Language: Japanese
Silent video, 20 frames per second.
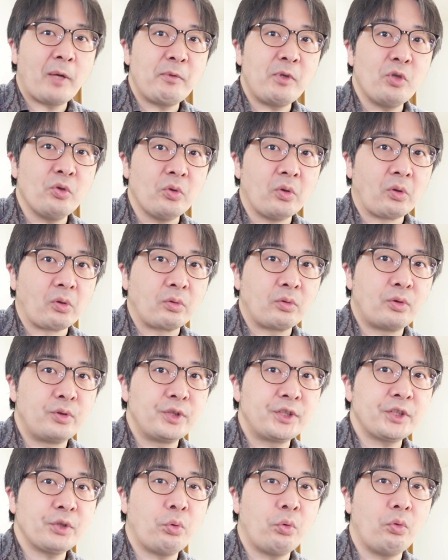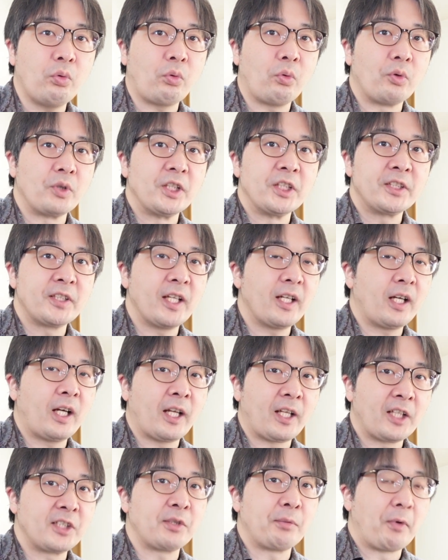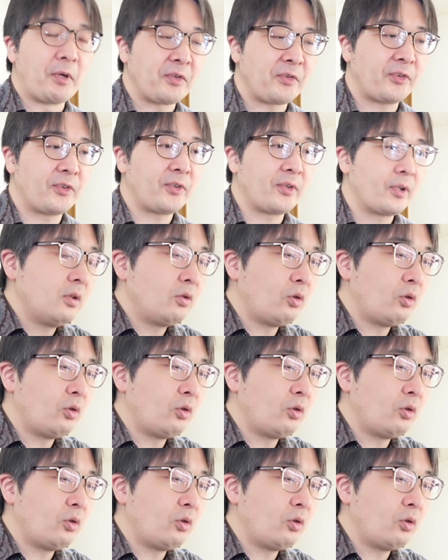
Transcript: みを9時方向にして話してみます